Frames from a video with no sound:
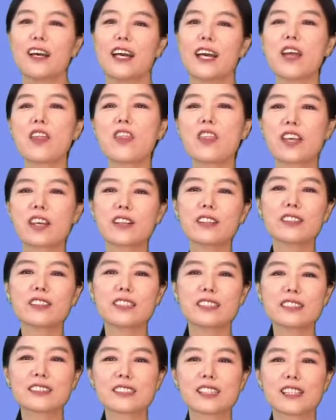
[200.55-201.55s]
at their
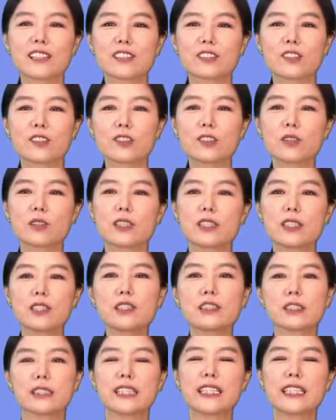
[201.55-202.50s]
is라는 거는 is